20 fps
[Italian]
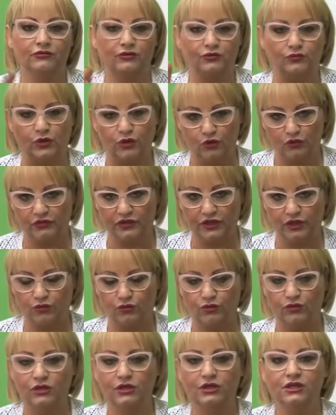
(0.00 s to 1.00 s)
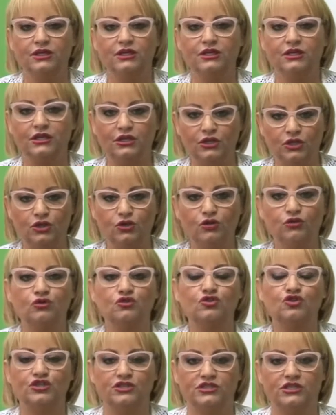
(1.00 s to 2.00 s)
quello vero, io
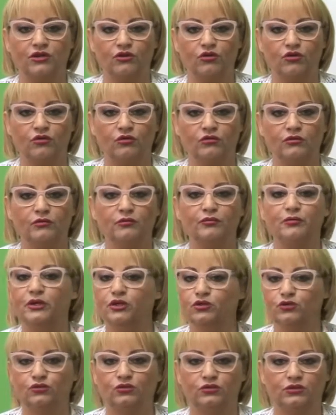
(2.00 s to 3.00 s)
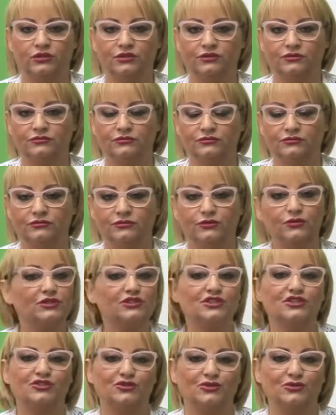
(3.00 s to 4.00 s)
ci sarò per tutti
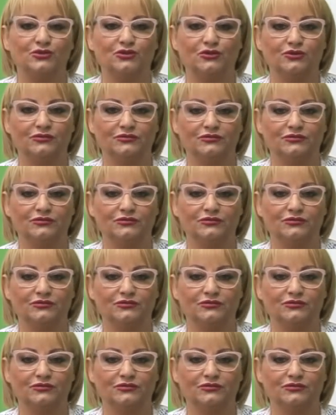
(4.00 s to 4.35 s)
questo è sicuro.